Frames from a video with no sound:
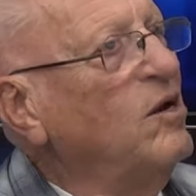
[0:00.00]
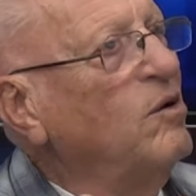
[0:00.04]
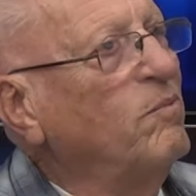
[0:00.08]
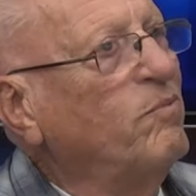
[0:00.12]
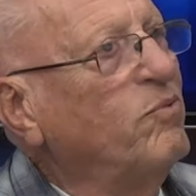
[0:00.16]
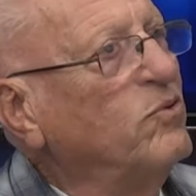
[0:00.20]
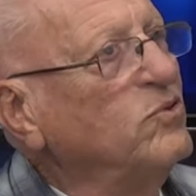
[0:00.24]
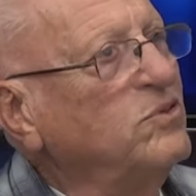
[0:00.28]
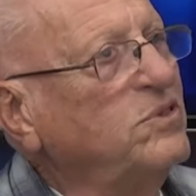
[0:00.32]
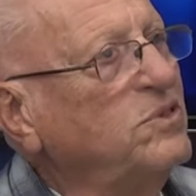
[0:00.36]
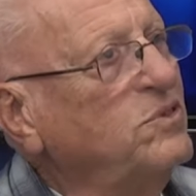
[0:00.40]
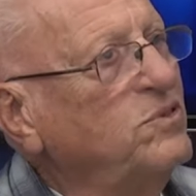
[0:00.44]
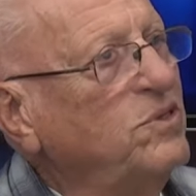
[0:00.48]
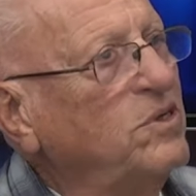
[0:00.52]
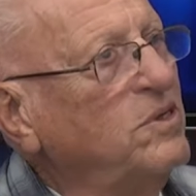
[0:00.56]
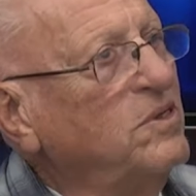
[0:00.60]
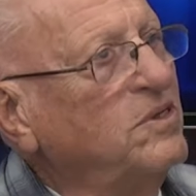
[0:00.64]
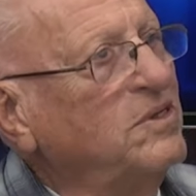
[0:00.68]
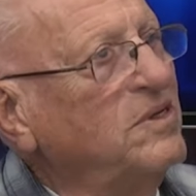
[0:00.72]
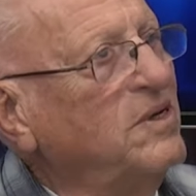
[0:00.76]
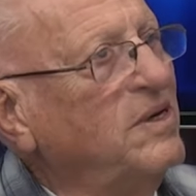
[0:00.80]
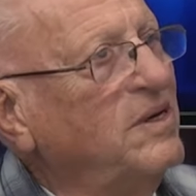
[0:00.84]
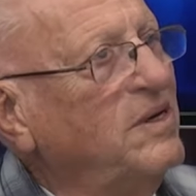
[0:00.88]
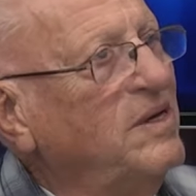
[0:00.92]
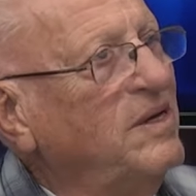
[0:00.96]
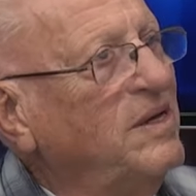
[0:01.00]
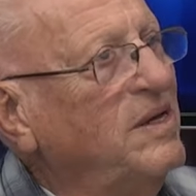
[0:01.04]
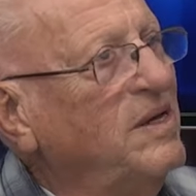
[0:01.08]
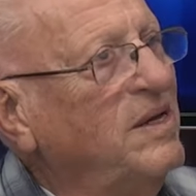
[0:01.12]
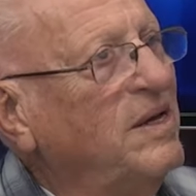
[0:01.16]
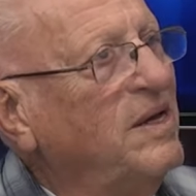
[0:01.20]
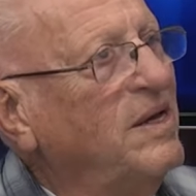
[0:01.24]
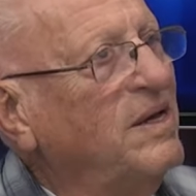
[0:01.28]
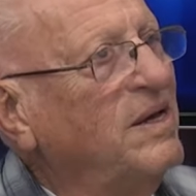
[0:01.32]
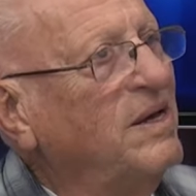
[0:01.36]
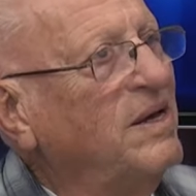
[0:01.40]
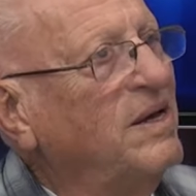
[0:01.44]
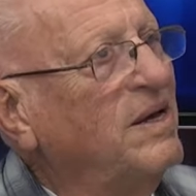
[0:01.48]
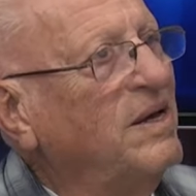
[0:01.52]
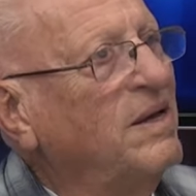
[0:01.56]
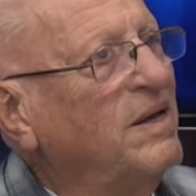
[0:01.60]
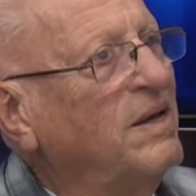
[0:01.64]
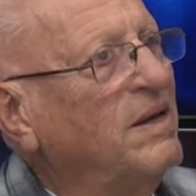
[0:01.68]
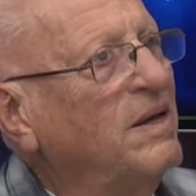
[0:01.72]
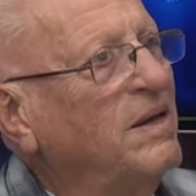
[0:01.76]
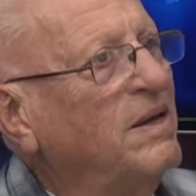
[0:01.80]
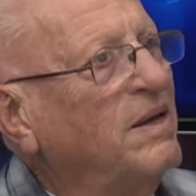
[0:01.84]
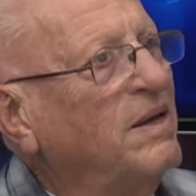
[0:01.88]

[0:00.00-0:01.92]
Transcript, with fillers: la oposición. ¿Vos no hubiese firmado